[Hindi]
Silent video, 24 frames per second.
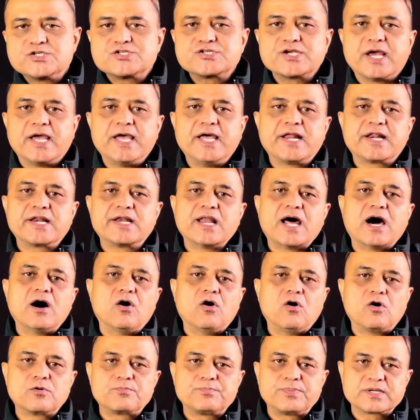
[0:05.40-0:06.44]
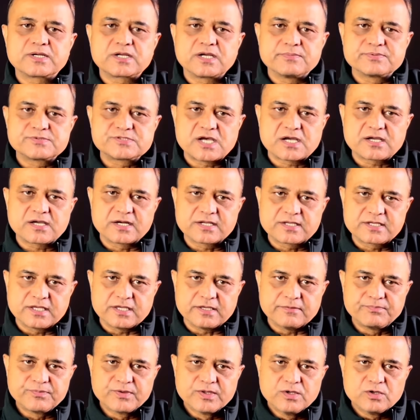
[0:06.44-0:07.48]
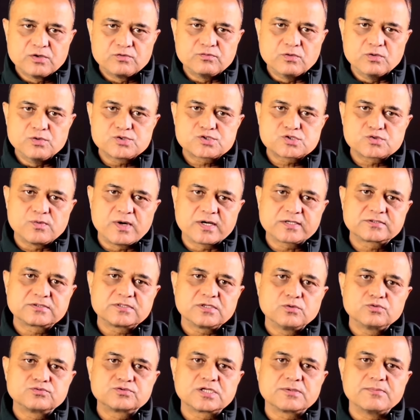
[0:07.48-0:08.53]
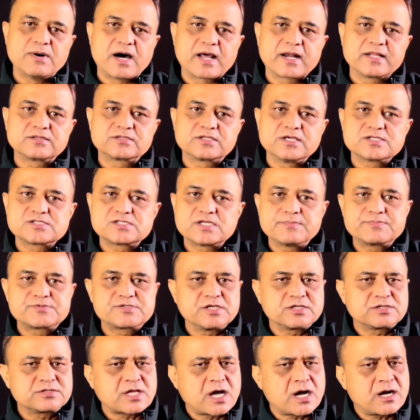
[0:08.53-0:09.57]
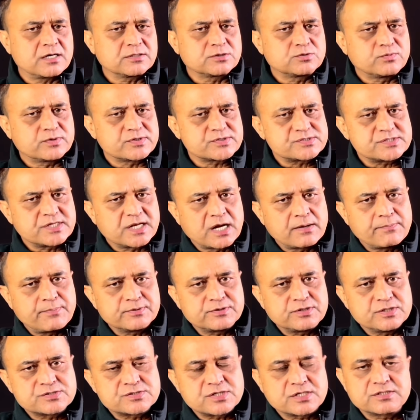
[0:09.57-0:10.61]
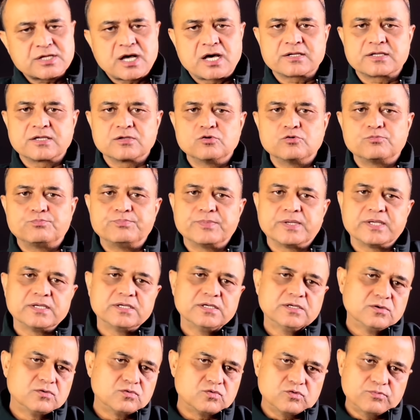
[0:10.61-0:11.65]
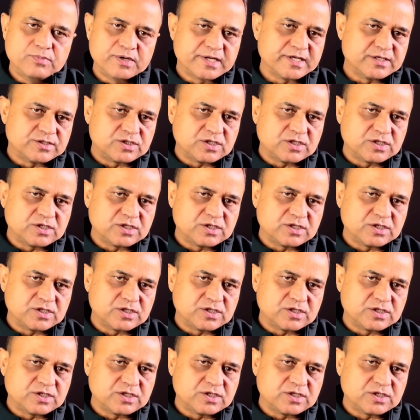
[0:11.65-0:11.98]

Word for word: शहर लाहौर पर कब्जा करके वो उस वक्त उत्तर भारत के सबसे ताकतवर सेनापति सरदार के रूप में उभरे